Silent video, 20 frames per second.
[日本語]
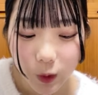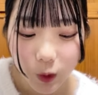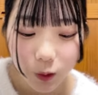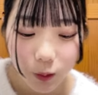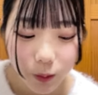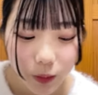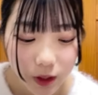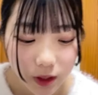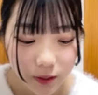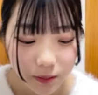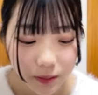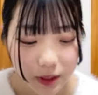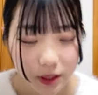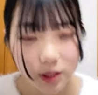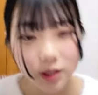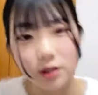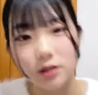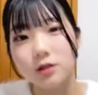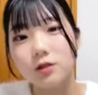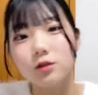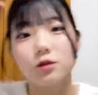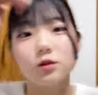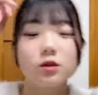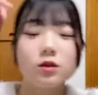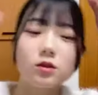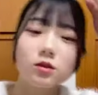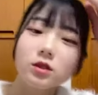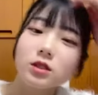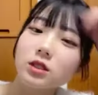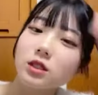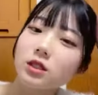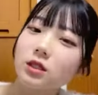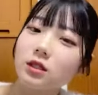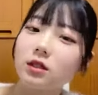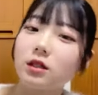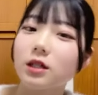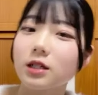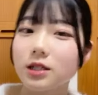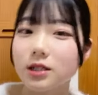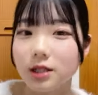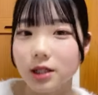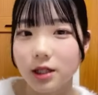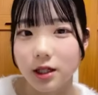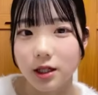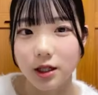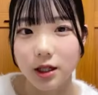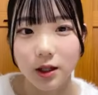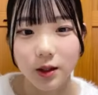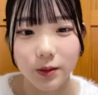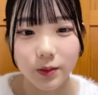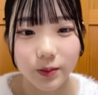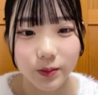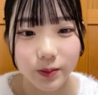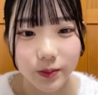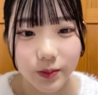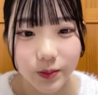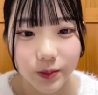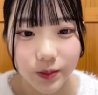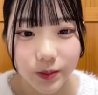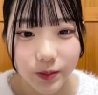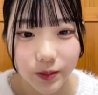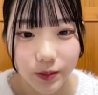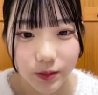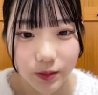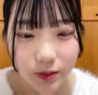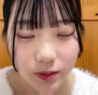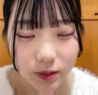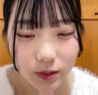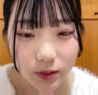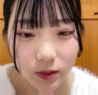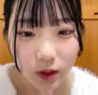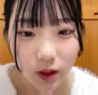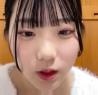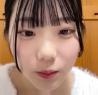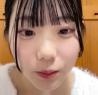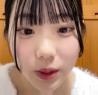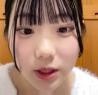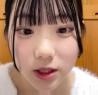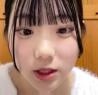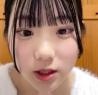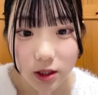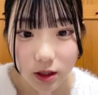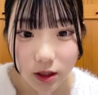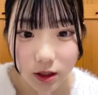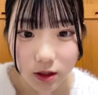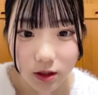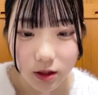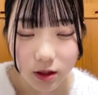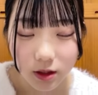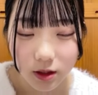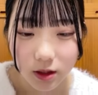ほんまにみんなちょっと気をつけてくださいマジで